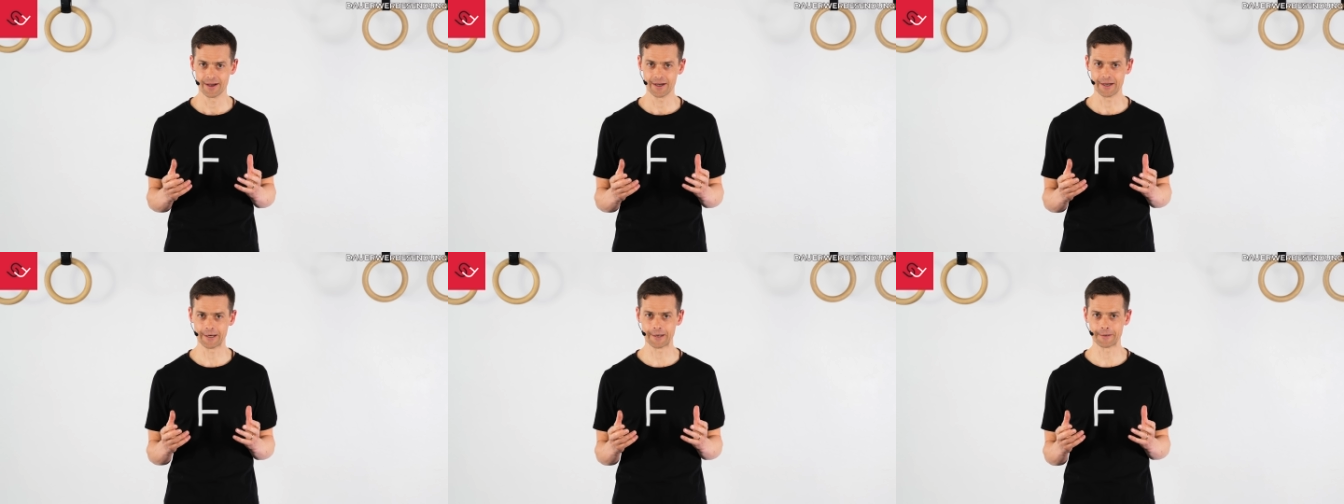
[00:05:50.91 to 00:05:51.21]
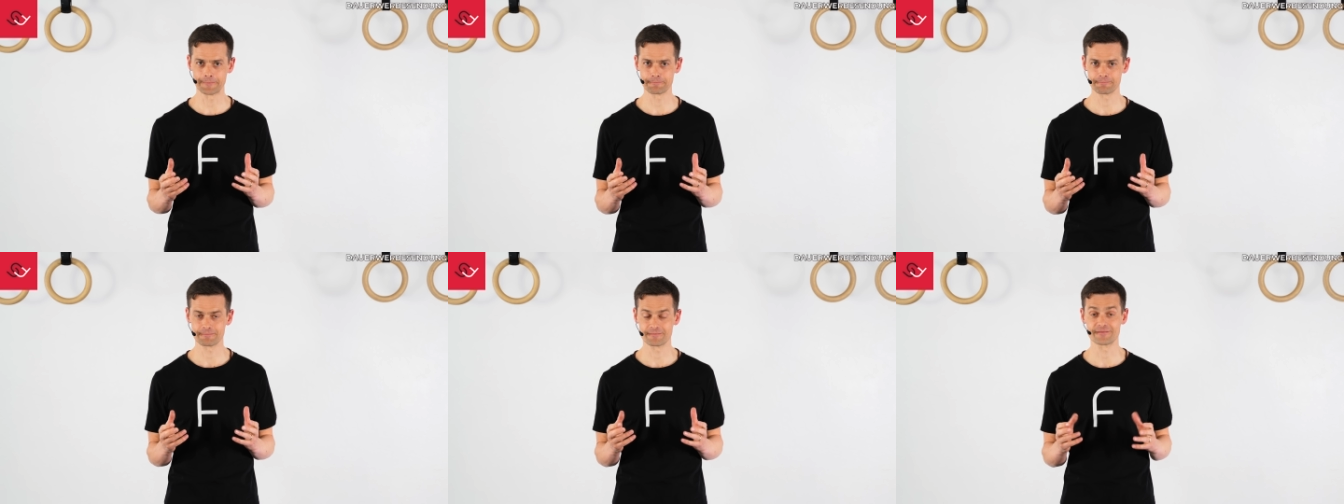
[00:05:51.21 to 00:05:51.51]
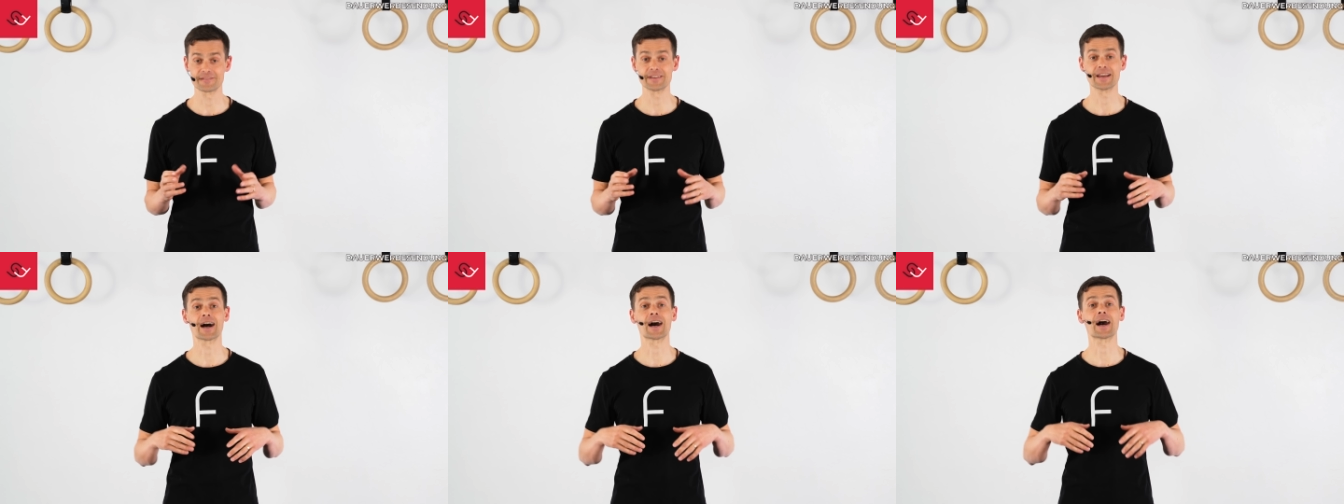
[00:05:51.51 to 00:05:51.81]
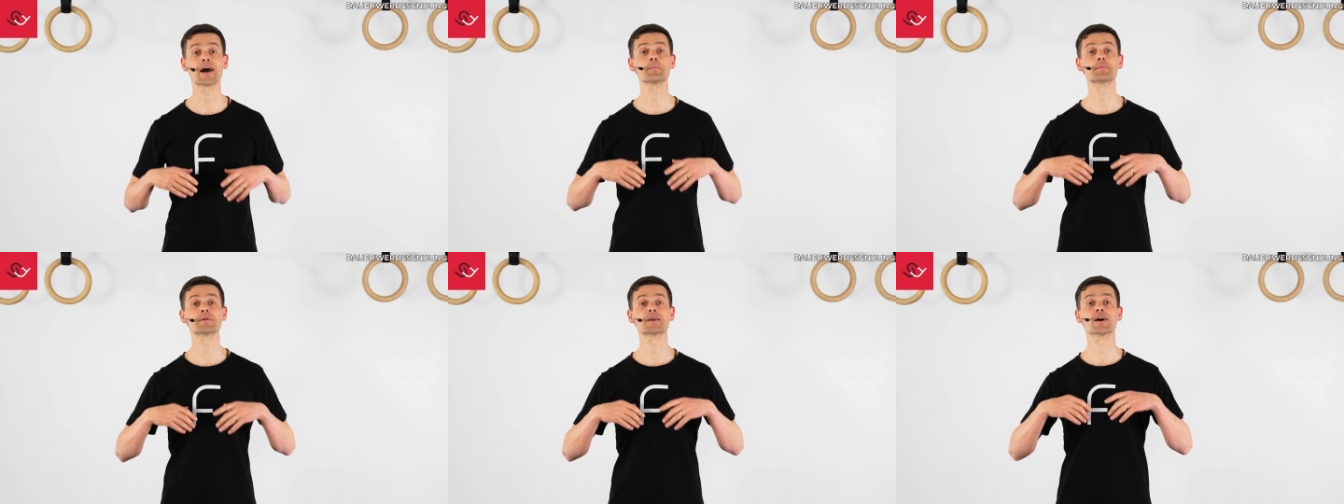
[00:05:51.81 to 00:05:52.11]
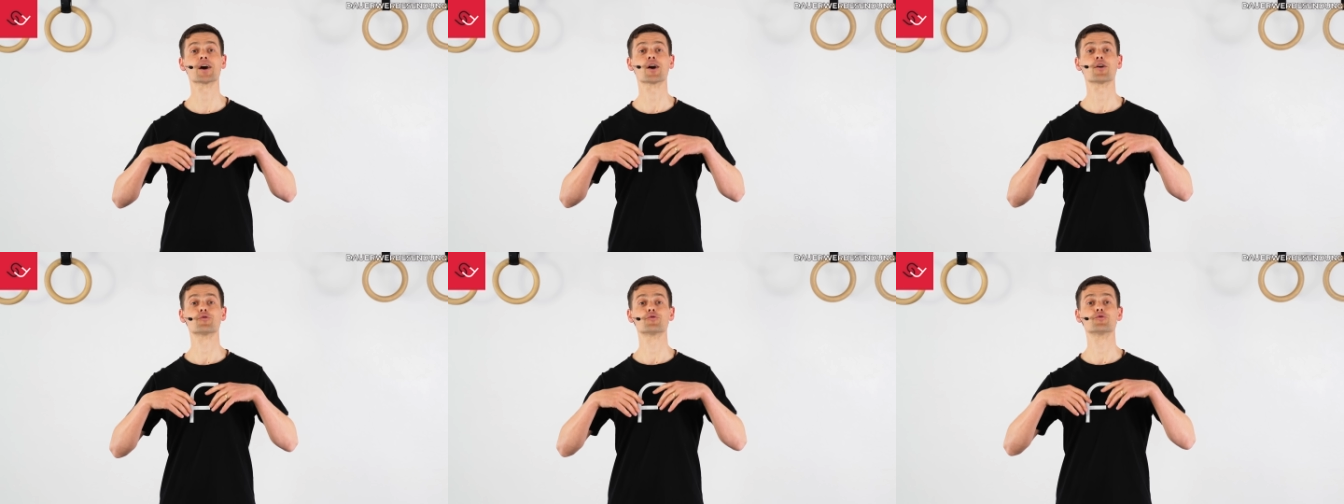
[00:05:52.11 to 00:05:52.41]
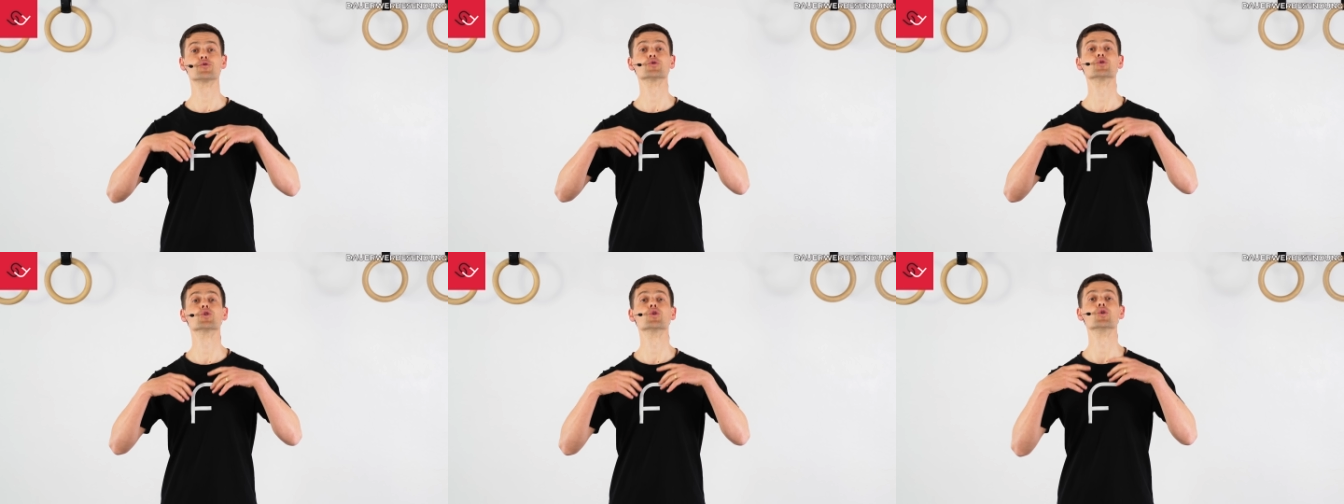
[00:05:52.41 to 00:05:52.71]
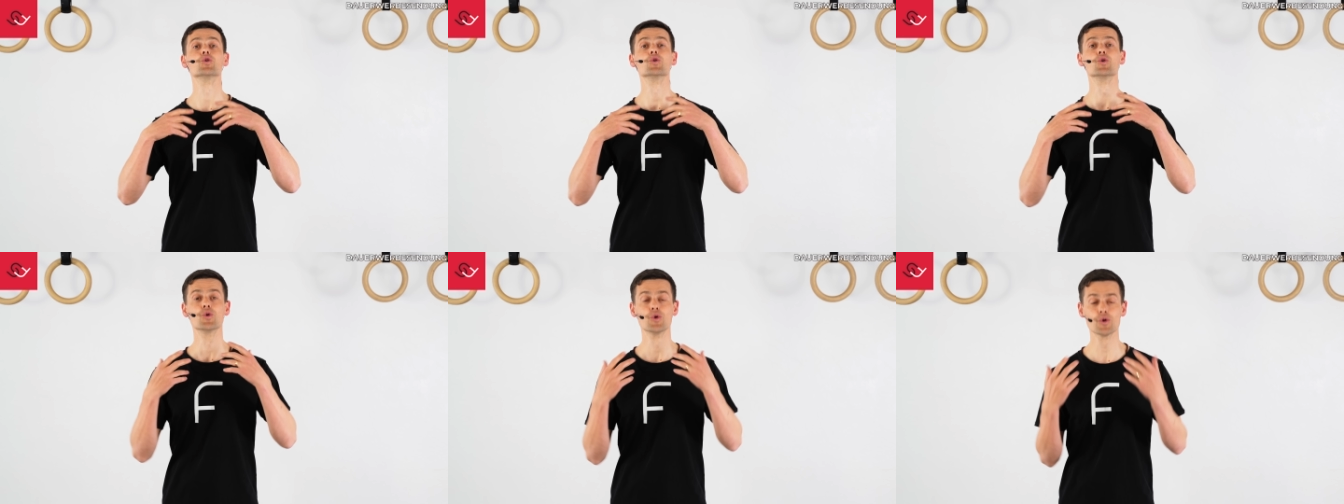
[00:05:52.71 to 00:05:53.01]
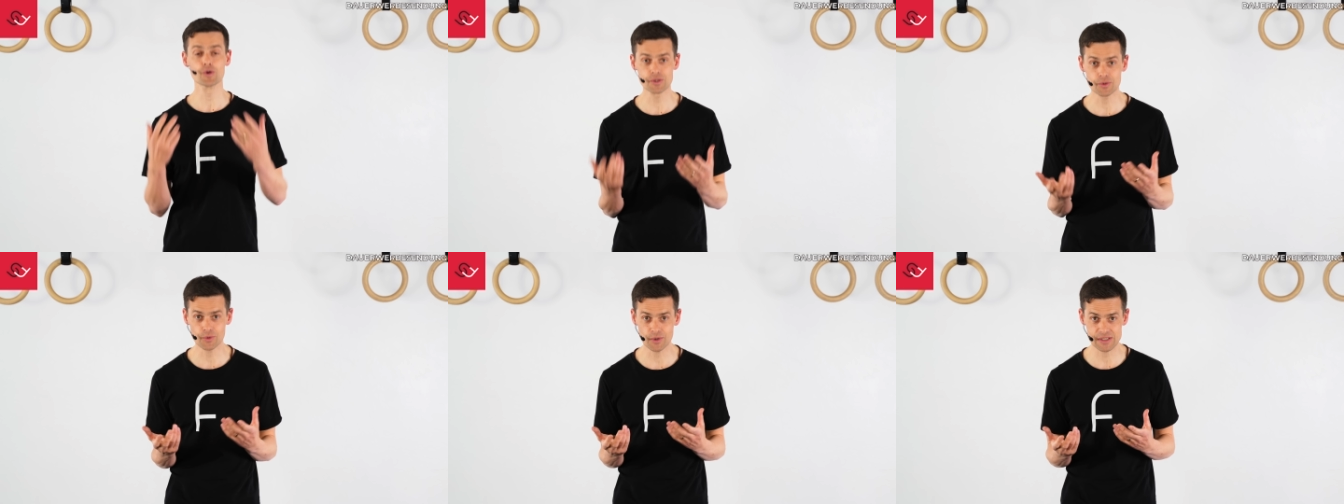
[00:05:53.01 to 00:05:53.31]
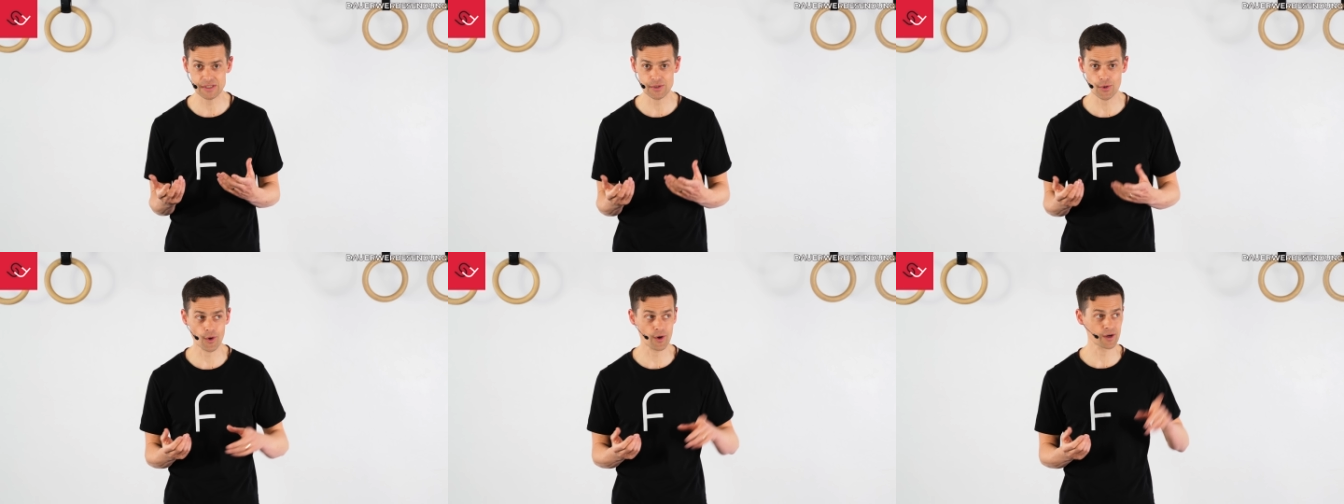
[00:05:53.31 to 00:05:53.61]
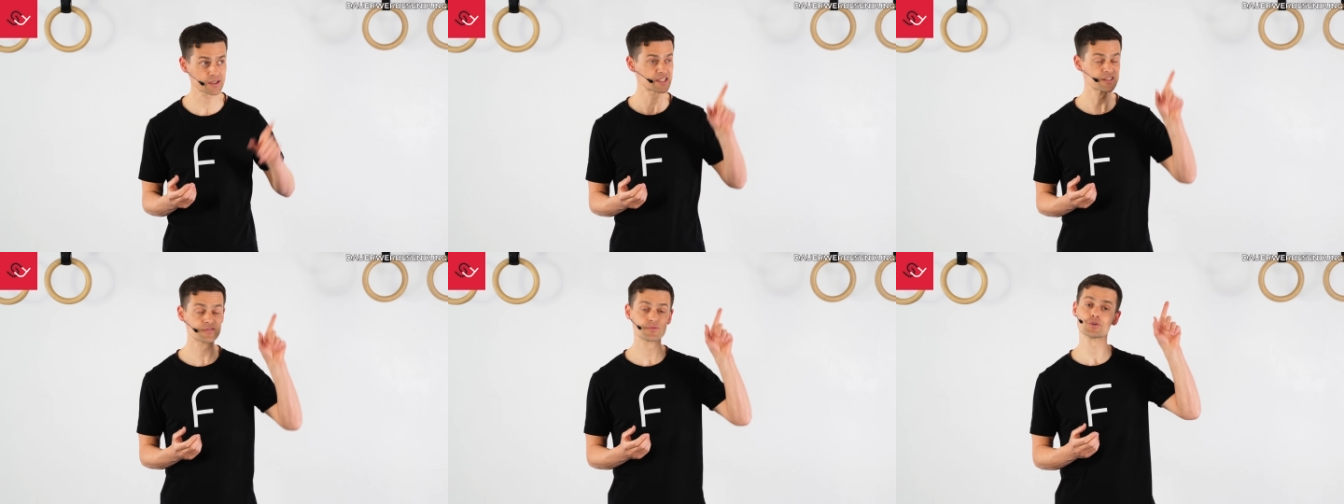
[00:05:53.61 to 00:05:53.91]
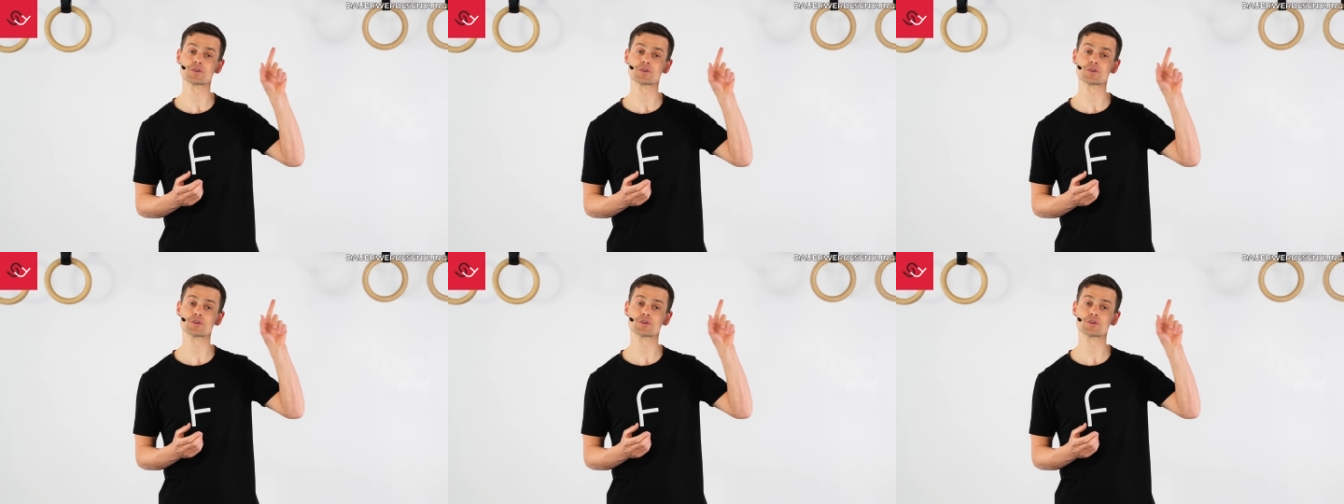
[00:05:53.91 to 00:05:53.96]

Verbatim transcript: Ähm, wir haben hier für eine Lösung gesorgt, die